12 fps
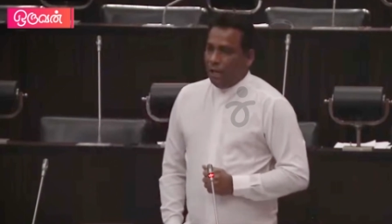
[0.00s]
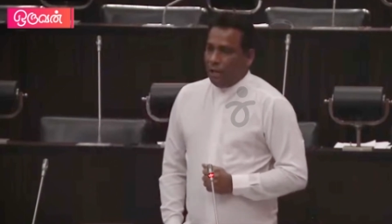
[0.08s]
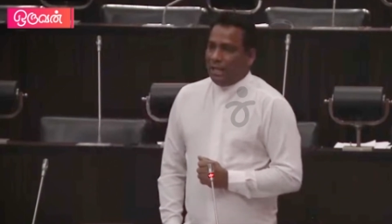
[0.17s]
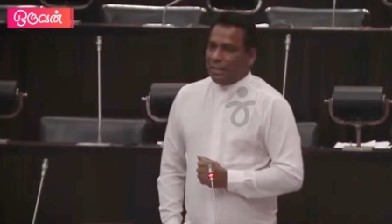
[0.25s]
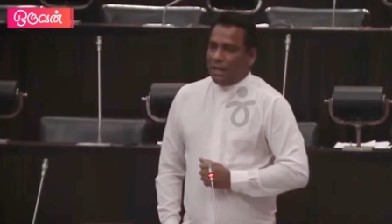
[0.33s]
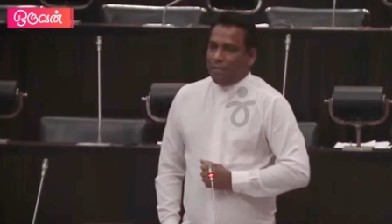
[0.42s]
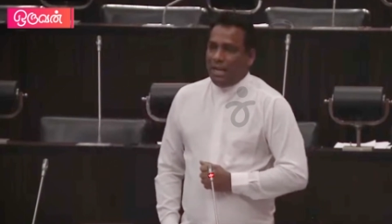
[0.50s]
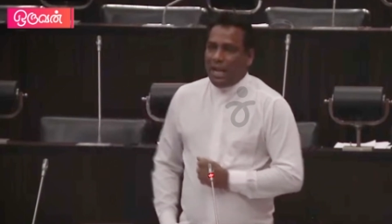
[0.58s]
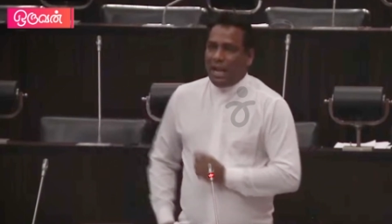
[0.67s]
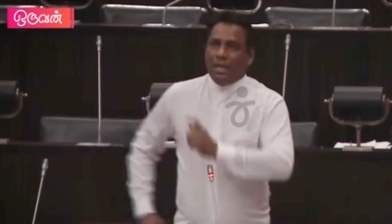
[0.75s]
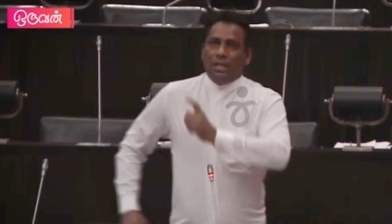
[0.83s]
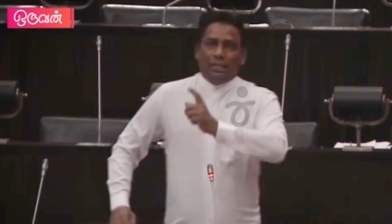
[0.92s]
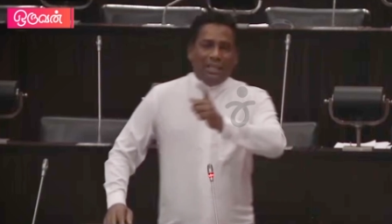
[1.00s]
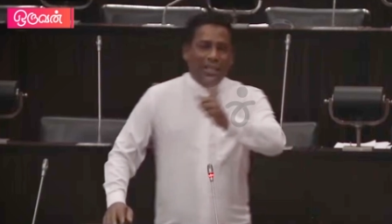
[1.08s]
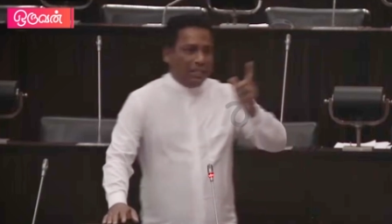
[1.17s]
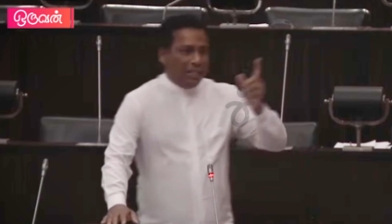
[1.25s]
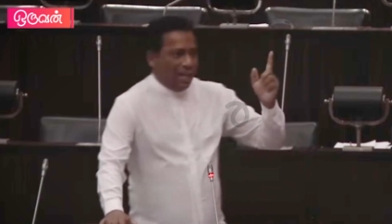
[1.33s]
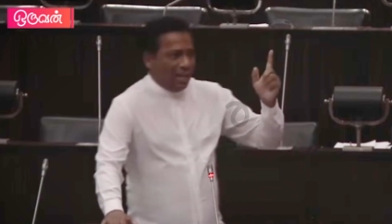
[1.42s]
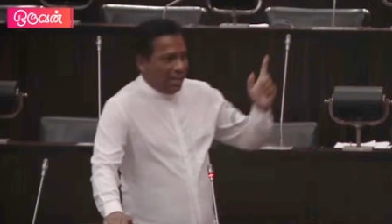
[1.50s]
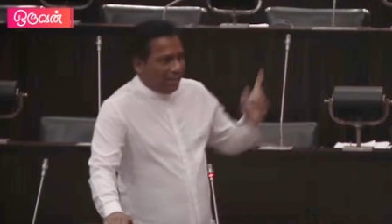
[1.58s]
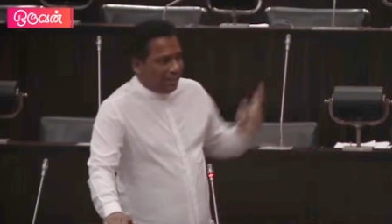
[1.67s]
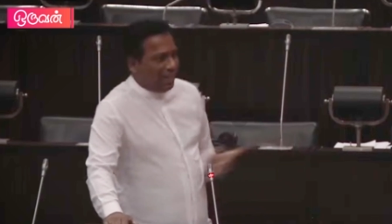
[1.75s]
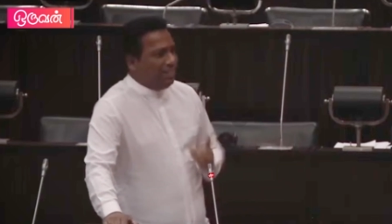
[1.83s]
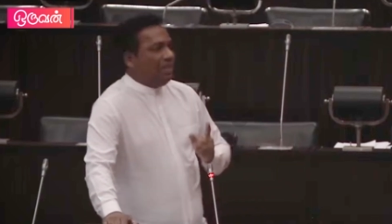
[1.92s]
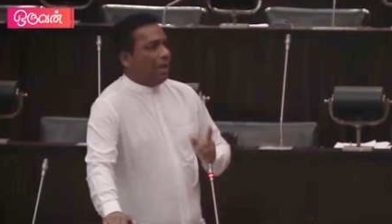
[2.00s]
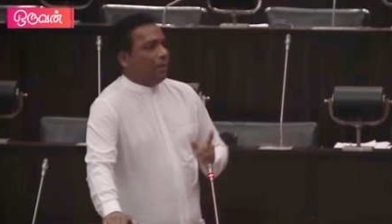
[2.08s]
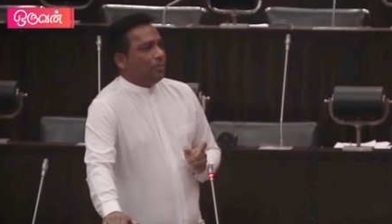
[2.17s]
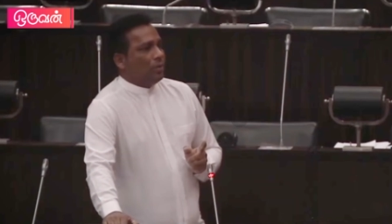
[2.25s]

அது மாத்திரமல்ல இலங்கையில இறந்த